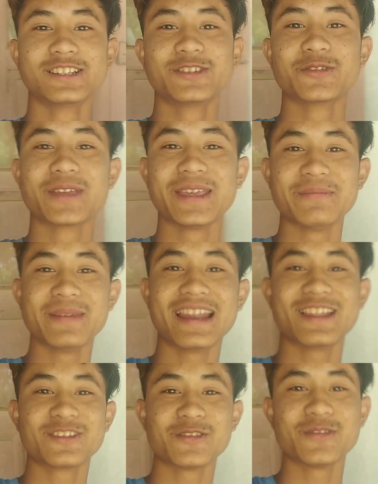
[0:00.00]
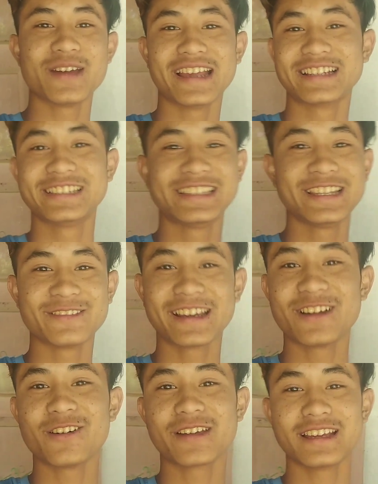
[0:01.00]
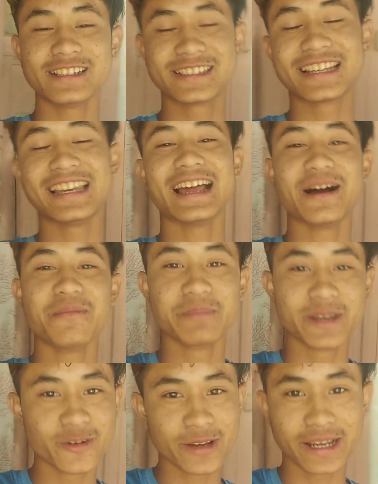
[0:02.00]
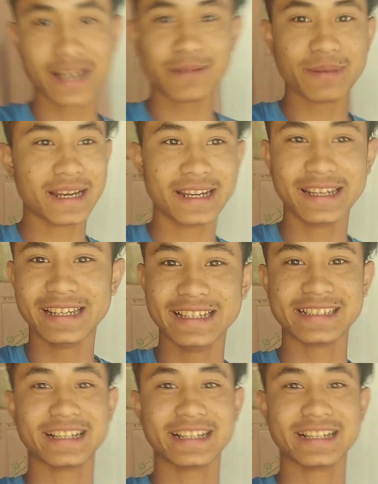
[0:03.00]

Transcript: क्योंकि मेरा तो एक्सीडेंट वगैरह हो गया इसके लिए हम वीडियो वगैरह बना नहीं